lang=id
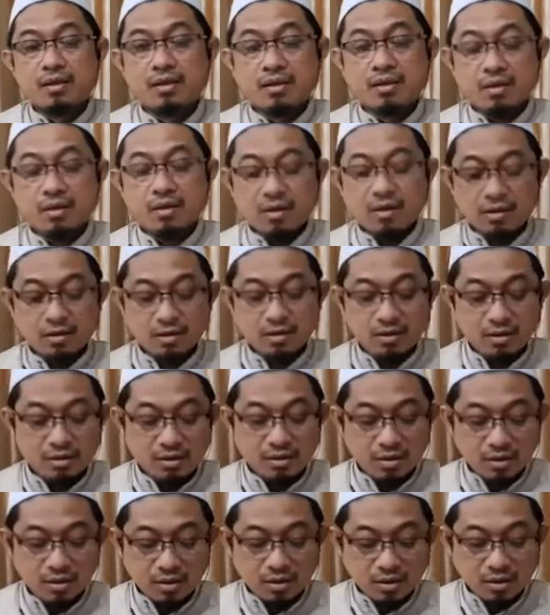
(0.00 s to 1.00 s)
Ya,
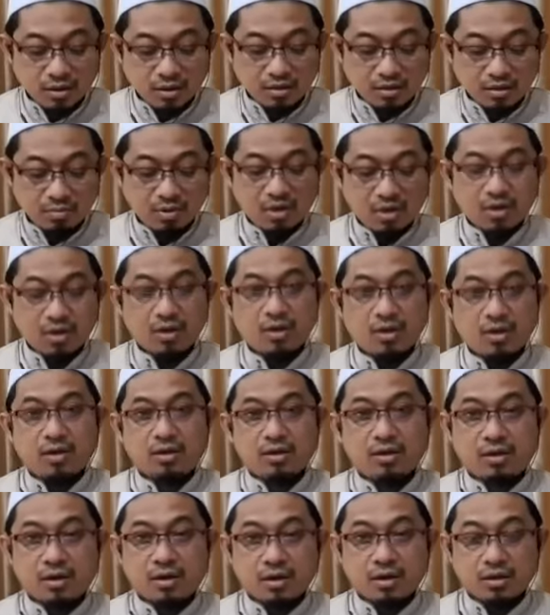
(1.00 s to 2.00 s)
kita berada
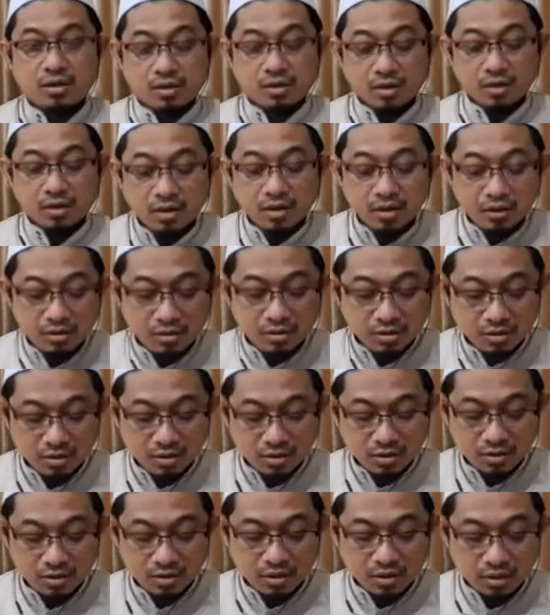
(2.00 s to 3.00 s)
di tengah-tengah
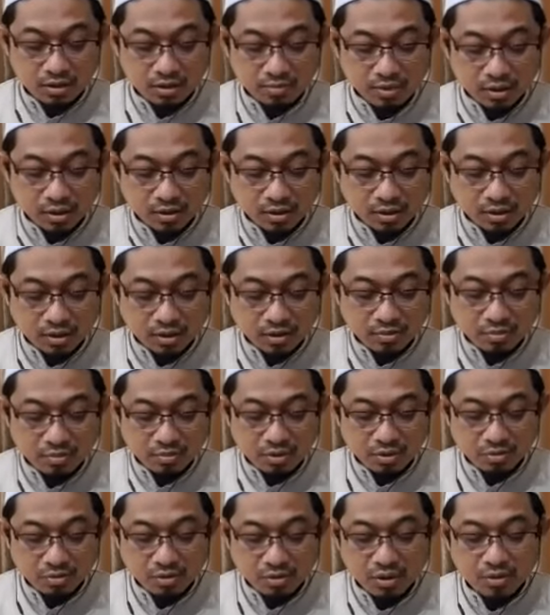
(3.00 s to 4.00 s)
ya, dengan mengatakan
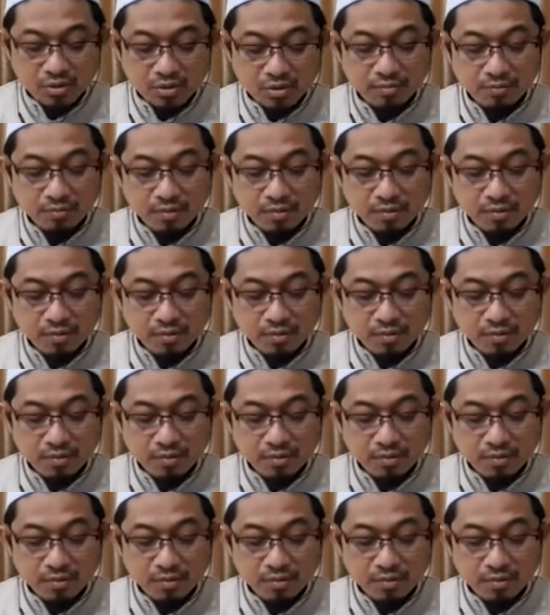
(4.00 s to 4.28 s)
bahwa